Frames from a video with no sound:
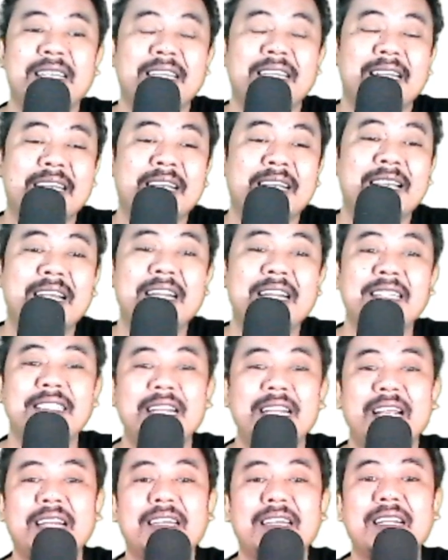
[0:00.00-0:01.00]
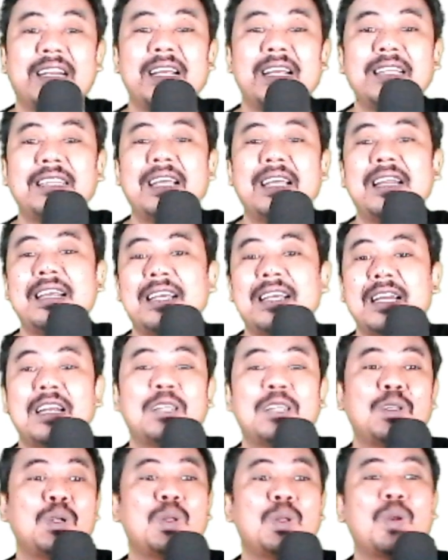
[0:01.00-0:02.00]
Gaya listrik adalah tarikan
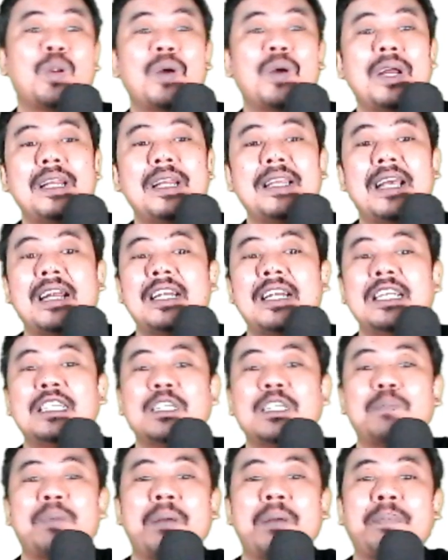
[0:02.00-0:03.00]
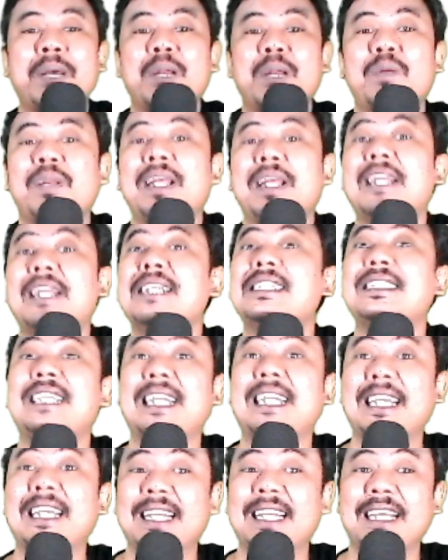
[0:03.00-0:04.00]
atau dorongan yang disebabkan oleh
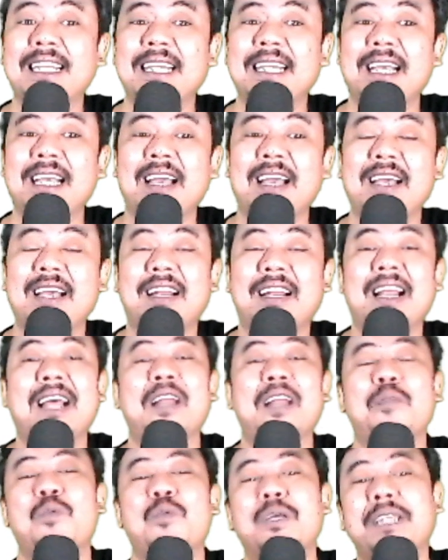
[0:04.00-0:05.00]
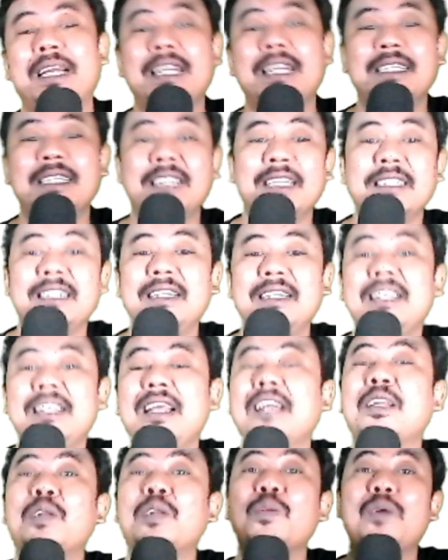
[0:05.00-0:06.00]
listrik. Ya, nah muatan listrik sendiri
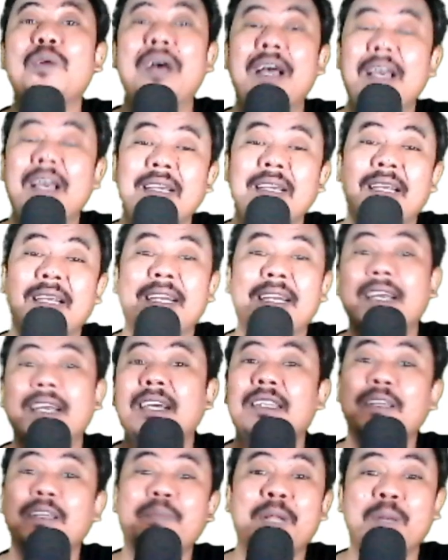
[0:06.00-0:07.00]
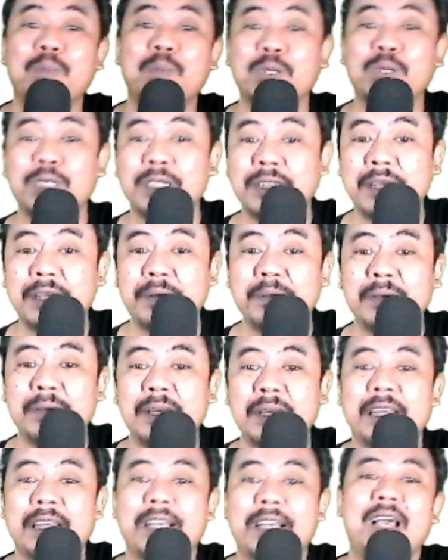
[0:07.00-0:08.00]
ada dua, negatif dan positif.
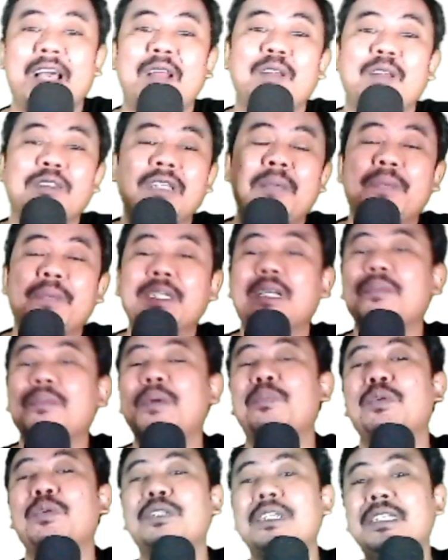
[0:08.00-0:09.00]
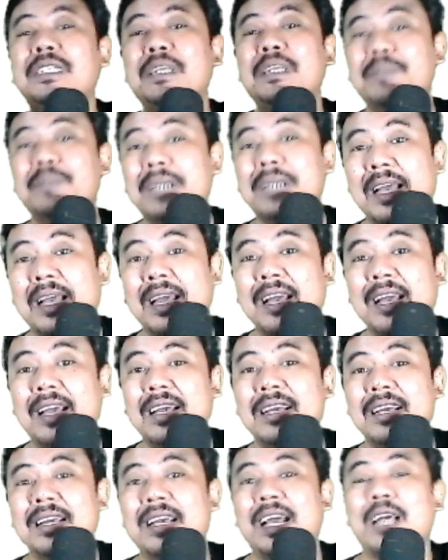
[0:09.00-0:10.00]
Kalau sama-sama positifnya
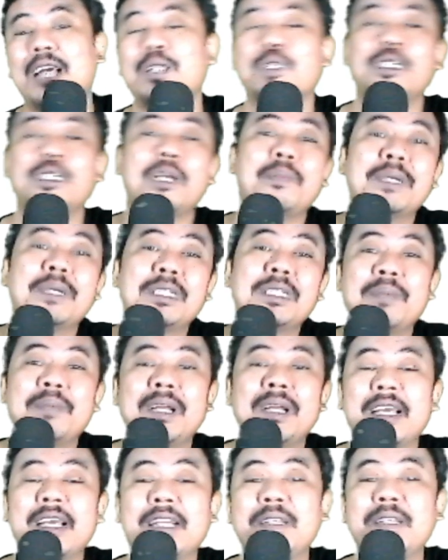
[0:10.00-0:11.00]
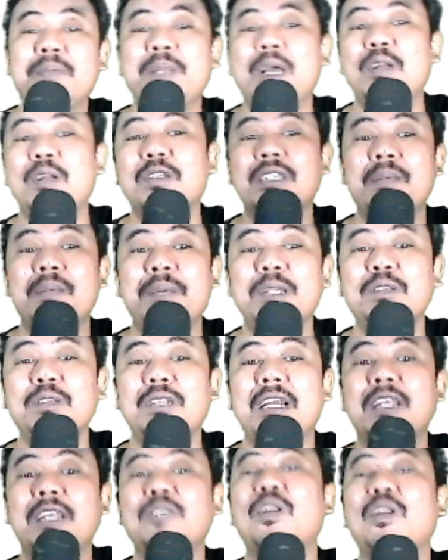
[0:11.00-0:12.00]
atau sama-sama negatifnya, kalau sama itu
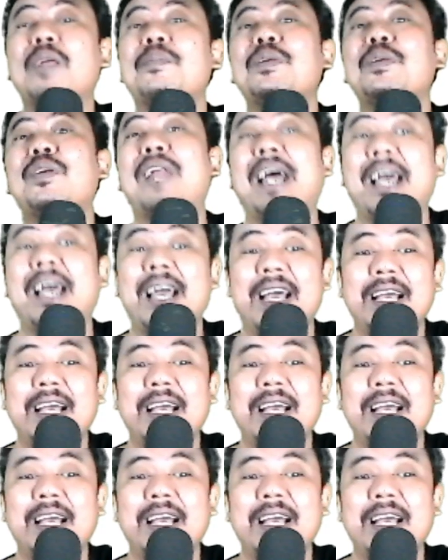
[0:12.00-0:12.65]
saling tolak menolak.